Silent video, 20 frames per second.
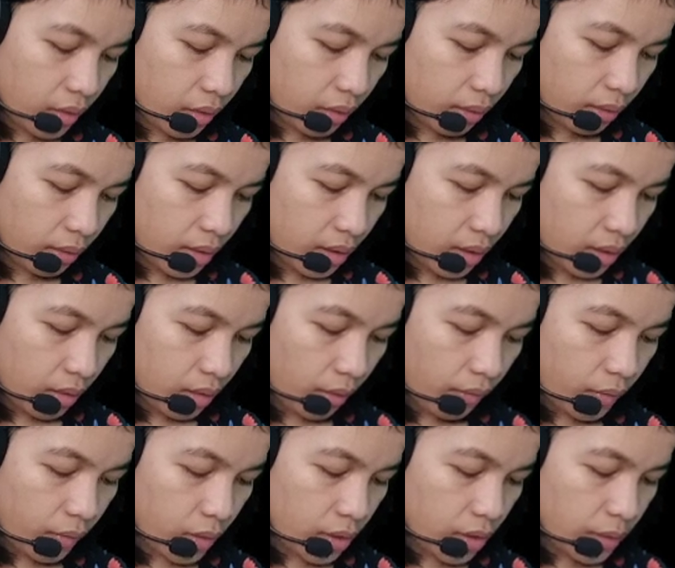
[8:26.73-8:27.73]
ngayon,
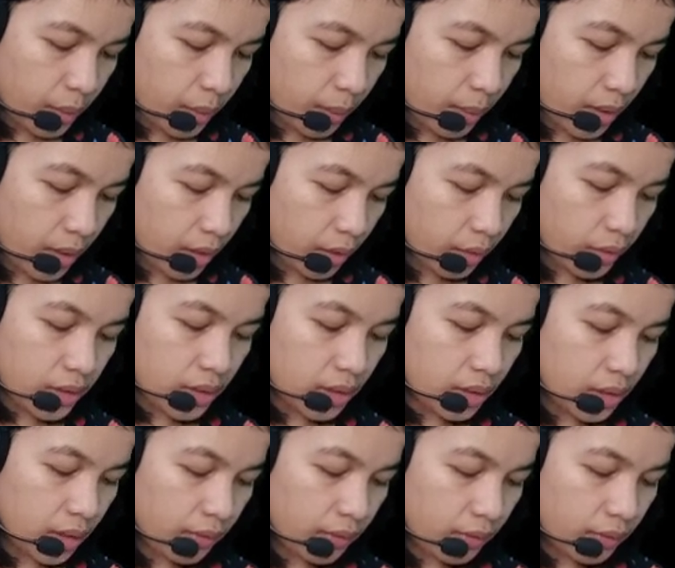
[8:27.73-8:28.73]
of course, pipiliin ko
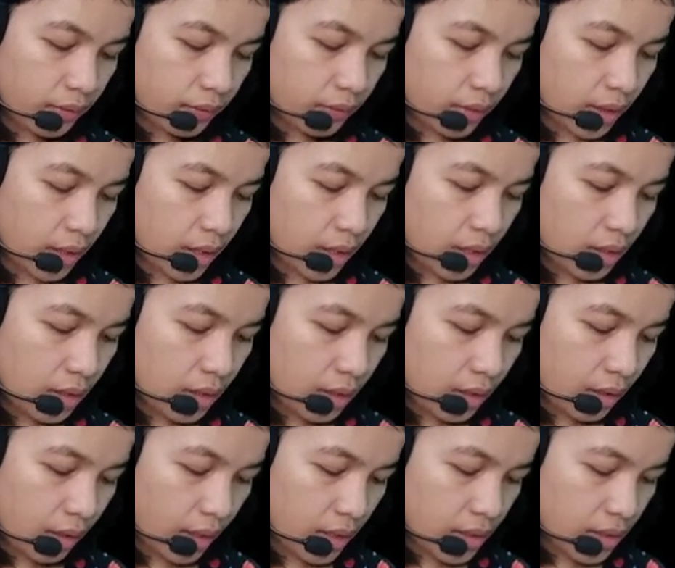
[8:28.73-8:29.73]
si 350
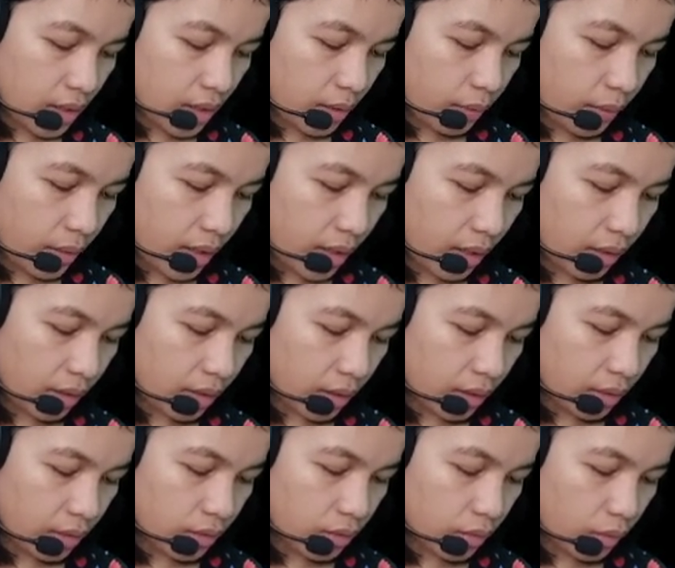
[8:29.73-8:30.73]
kaysa ni
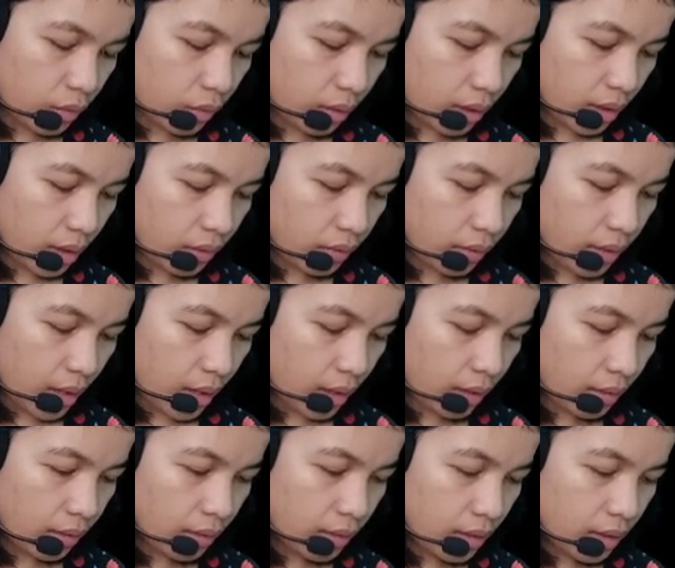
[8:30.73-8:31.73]
100. So, click ko
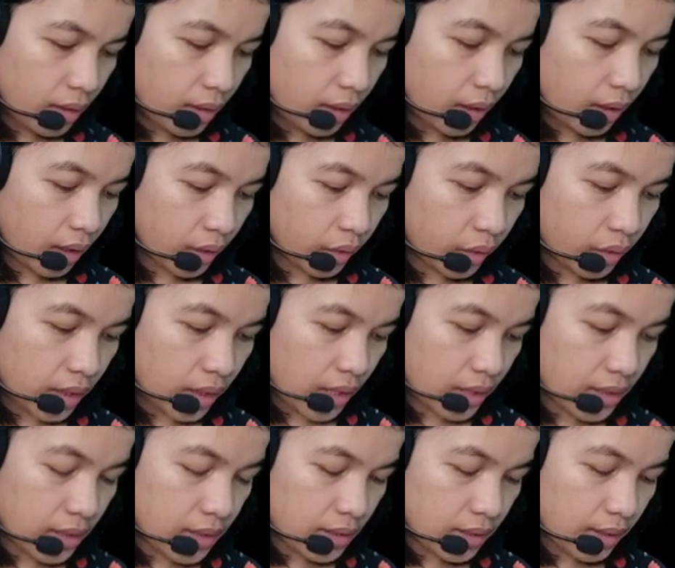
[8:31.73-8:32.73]
yan. Click on
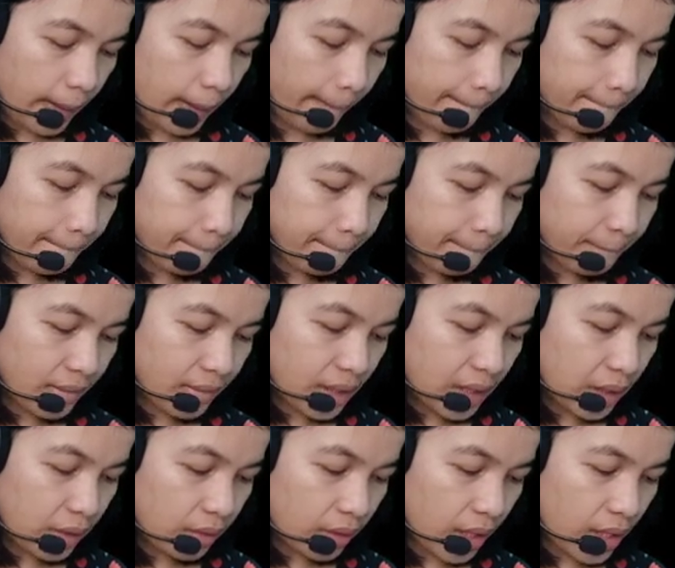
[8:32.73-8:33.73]
yes.
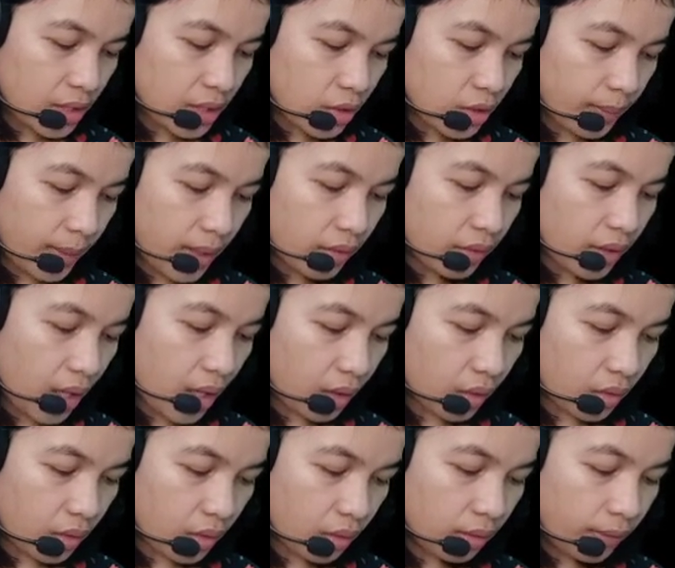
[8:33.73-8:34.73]
Okay, so meron
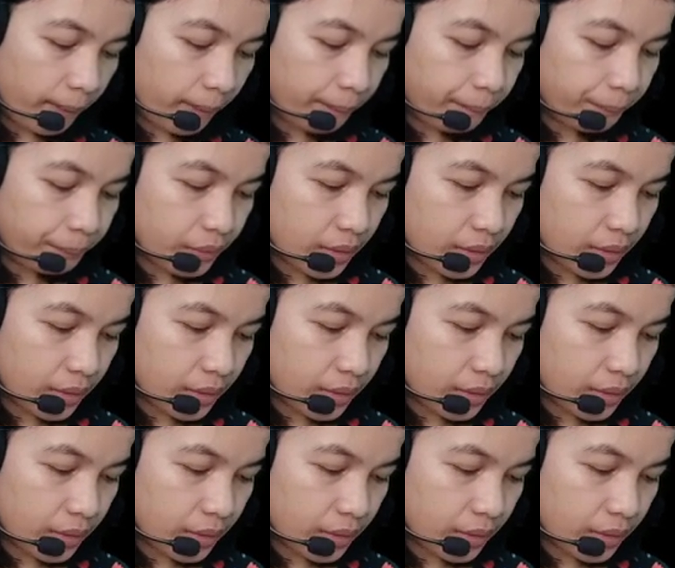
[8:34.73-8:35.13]
akong